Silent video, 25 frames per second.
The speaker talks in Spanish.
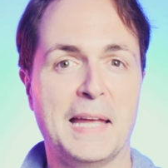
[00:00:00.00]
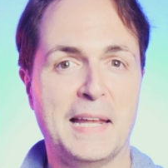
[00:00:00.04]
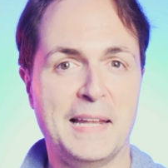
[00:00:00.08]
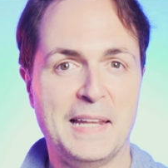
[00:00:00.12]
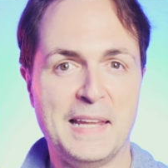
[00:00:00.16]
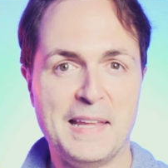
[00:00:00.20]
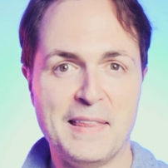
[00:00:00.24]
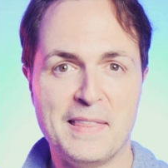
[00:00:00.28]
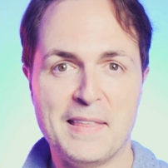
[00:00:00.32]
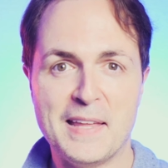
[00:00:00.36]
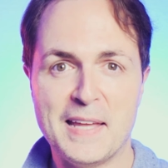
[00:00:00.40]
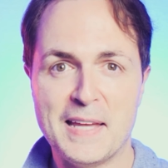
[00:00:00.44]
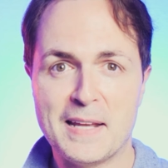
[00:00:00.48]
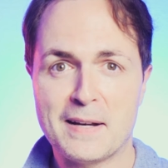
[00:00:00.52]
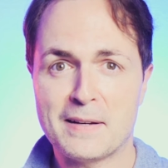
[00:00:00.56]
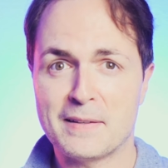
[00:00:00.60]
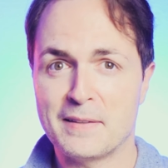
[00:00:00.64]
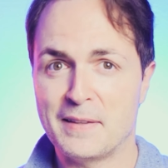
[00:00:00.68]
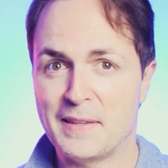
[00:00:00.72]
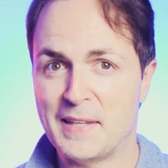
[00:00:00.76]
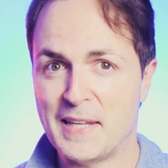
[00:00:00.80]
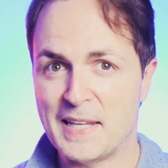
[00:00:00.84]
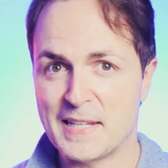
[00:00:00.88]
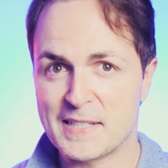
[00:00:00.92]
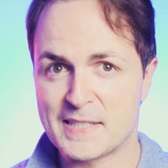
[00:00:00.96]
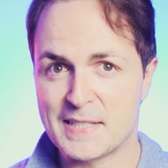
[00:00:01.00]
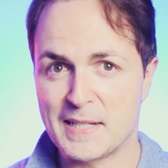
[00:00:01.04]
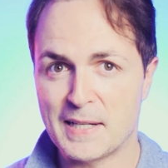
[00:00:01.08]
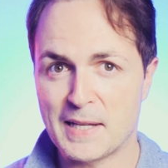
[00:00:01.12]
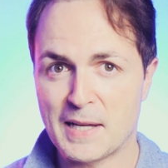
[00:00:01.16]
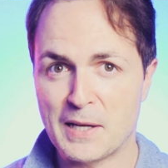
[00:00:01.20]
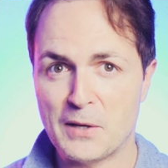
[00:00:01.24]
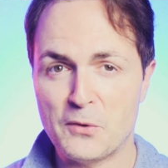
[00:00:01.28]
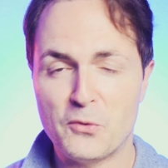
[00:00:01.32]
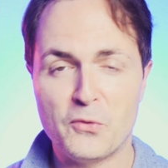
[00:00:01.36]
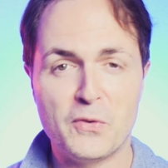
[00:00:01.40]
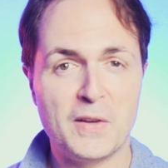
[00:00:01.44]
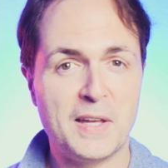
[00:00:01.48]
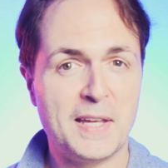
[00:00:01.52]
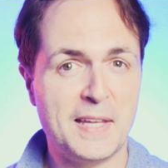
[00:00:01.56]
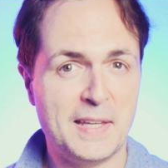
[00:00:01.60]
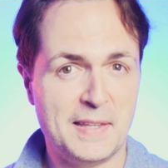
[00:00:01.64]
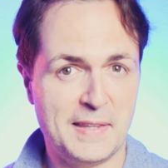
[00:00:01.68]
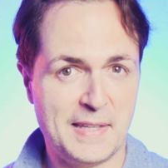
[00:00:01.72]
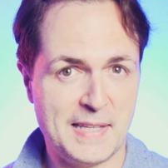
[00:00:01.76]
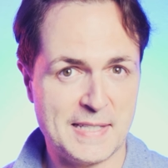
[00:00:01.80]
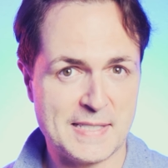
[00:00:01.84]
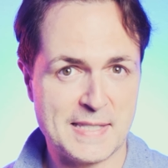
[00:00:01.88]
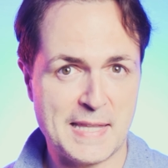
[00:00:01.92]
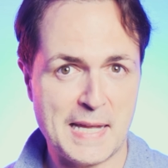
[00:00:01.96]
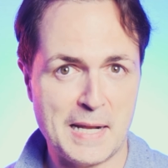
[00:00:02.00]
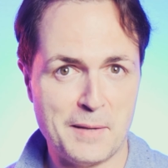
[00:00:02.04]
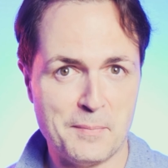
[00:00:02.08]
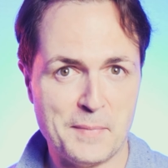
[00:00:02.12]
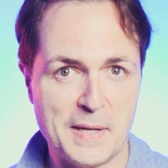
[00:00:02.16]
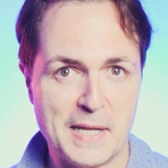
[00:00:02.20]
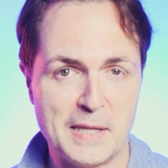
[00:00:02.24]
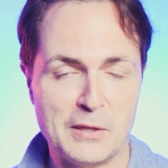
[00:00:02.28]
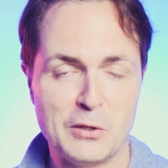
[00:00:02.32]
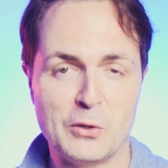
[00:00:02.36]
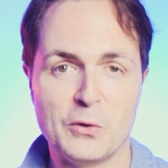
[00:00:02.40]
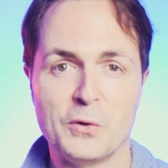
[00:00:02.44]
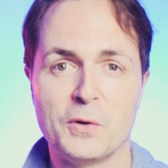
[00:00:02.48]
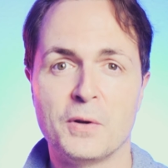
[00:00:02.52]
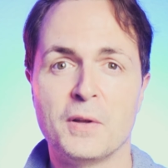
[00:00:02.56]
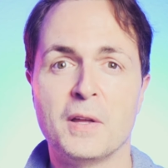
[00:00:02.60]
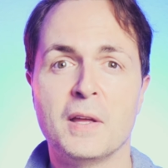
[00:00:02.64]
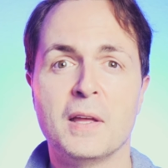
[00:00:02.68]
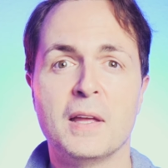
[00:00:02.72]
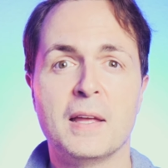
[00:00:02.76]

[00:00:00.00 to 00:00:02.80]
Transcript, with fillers: El líder ni es el jefe ni está al mando.